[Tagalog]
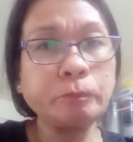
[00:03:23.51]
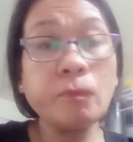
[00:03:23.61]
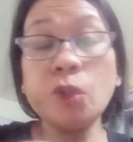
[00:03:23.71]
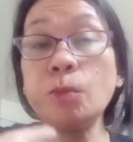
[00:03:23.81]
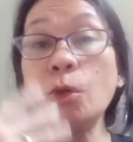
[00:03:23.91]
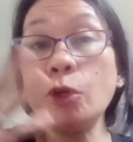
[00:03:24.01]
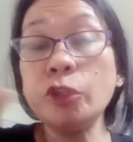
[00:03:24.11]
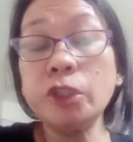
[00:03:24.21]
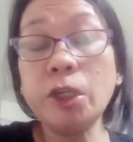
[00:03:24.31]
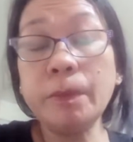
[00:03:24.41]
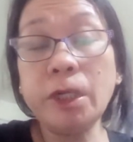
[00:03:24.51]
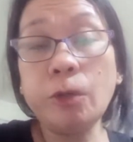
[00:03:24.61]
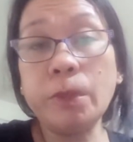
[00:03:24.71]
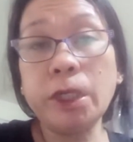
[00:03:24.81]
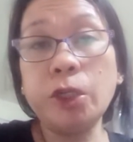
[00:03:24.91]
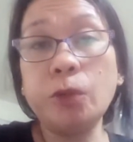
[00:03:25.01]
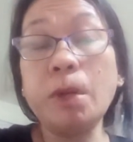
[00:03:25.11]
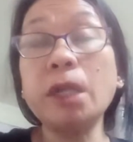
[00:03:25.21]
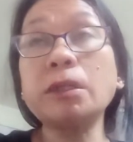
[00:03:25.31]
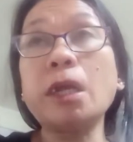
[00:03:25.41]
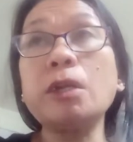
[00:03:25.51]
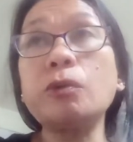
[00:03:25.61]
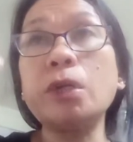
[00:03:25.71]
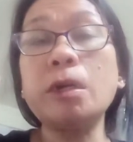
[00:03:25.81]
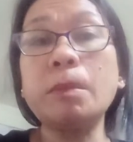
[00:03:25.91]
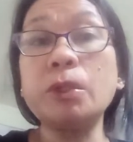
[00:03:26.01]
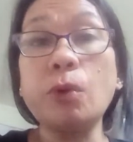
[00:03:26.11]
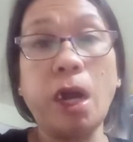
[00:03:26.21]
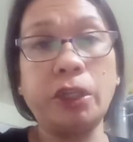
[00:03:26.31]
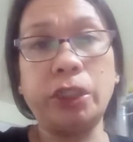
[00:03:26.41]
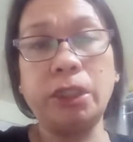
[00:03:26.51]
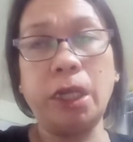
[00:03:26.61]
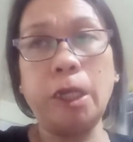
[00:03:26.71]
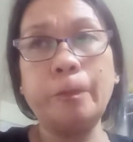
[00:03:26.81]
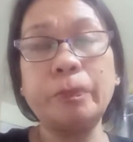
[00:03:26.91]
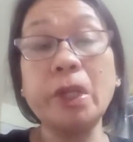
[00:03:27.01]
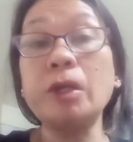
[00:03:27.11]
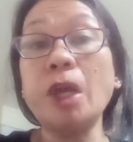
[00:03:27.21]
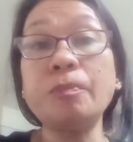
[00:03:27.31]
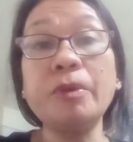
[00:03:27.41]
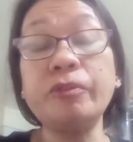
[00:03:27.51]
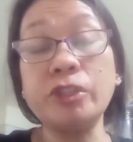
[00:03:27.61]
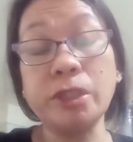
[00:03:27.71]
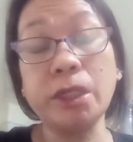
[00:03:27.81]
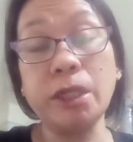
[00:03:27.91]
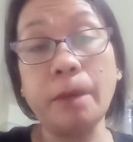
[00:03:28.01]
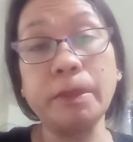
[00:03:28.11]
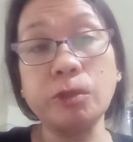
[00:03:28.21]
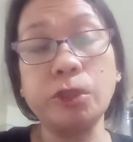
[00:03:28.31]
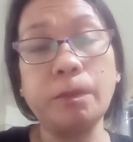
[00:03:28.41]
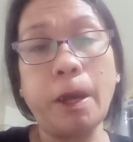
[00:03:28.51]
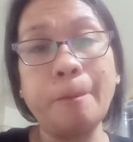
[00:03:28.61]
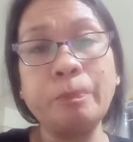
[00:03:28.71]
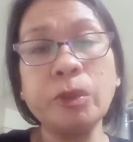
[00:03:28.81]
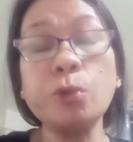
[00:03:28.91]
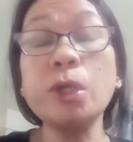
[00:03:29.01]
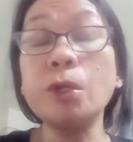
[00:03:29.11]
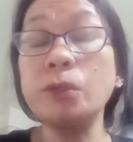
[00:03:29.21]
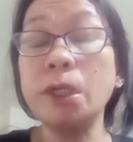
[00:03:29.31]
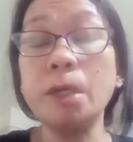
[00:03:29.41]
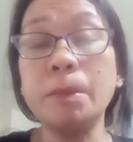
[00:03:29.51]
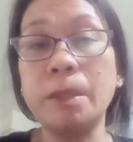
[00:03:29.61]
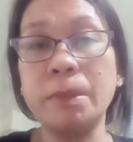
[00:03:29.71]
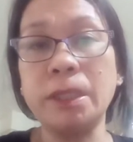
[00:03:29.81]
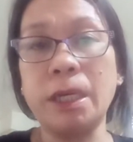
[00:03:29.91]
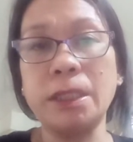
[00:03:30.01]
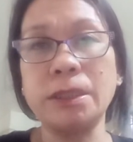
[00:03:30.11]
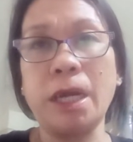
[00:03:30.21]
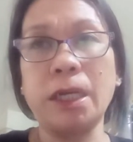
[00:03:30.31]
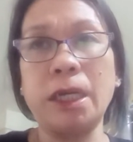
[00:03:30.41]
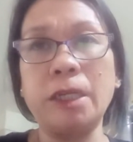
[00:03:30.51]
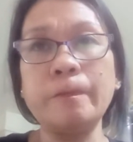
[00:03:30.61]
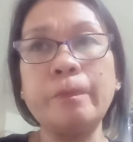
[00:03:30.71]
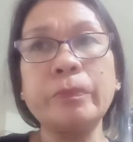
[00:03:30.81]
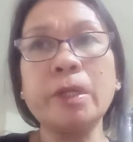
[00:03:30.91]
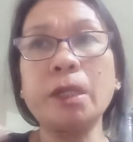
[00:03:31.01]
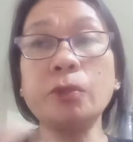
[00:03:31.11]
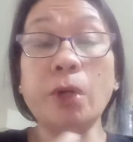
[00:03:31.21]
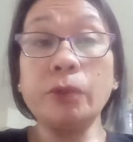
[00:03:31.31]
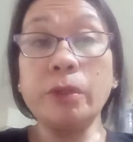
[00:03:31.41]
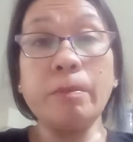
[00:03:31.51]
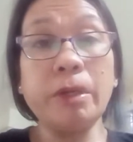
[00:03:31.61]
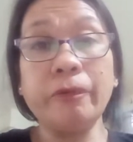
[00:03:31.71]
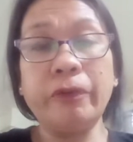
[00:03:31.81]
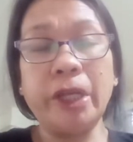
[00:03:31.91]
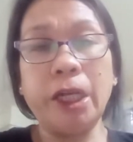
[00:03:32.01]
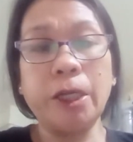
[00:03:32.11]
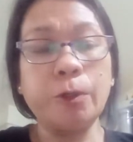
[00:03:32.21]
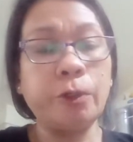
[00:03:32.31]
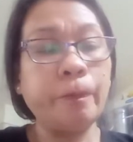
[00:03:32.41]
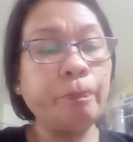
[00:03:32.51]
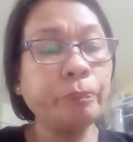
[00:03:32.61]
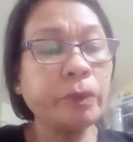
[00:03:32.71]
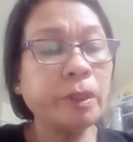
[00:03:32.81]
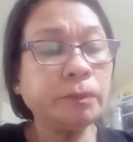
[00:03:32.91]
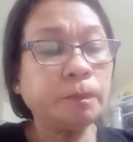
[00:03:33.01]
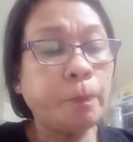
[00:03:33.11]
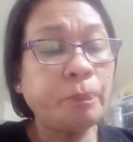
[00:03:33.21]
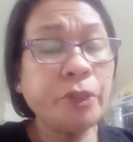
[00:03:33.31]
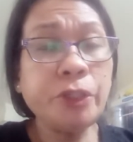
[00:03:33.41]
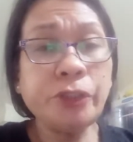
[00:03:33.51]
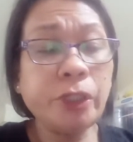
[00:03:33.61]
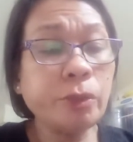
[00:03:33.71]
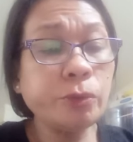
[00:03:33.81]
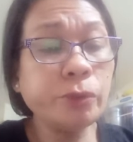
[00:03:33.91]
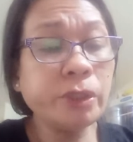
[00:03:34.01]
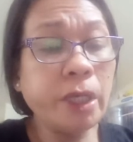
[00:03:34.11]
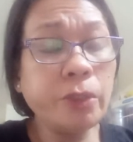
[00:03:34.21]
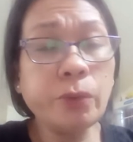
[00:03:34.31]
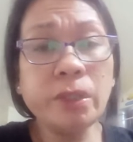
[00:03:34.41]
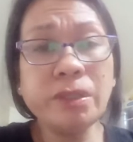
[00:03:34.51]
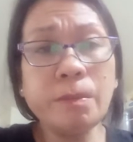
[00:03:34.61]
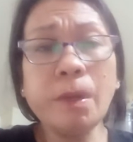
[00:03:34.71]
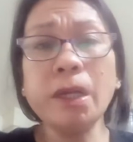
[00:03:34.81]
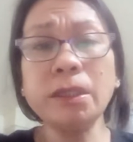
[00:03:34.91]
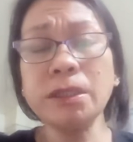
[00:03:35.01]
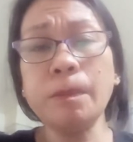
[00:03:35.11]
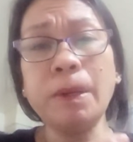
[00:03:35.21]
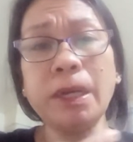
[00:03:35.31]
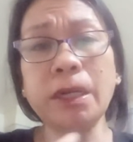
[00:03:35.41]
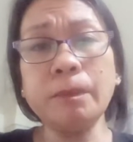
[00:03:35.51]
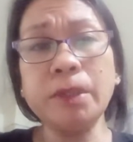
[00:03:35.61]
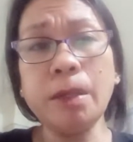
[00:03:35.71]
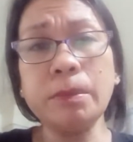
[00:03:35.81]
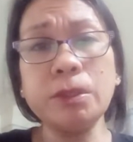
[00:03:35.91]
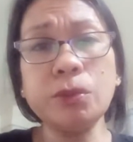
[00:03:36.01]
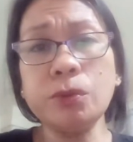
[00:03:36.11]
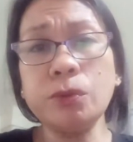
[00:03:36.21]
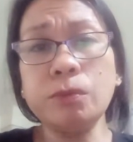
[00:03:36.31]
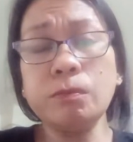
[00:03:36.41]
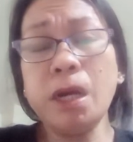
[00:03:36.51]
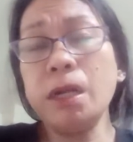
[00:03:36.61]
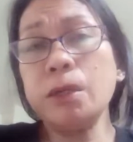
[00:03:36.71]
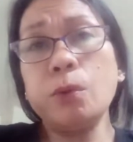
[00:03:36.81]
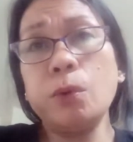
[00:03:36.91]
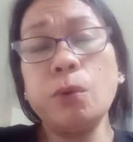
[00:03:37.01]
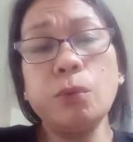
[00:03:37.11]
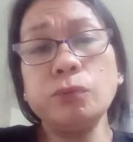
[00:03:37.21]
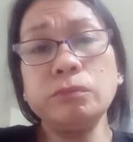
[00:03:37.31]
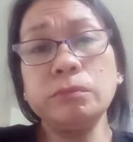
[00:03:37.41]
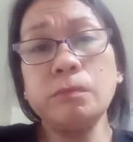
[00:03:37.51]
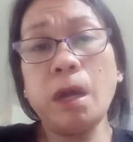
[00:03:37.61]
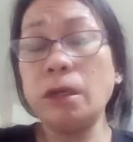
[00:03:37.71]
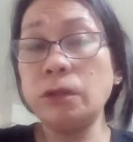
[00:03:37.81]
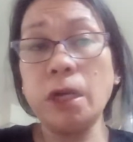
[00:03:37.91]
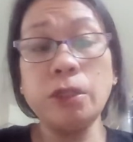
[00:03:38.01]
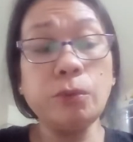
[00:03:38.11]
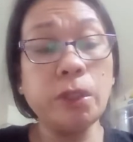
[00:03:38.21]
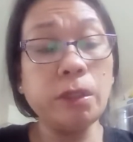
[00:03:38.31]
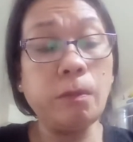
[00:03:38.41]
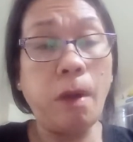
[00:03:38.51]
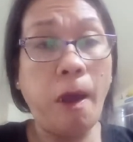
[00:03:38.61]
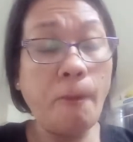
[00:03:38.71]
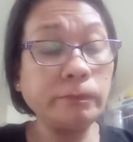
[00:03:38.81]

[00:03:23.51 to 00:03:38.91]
Tomorrow, hindi naman ako mag-inom. Antayin ko na naman yung other day. Like before sa ginamit ko, di ba? Kung ano na naman ang mangyari sa akin. At kung ano naman ang feeling ko. Sinishare ko to sa inyo kasi maganda sa pakiramdam eh. So, malay ko kung baka i-try nyo rin, di ba?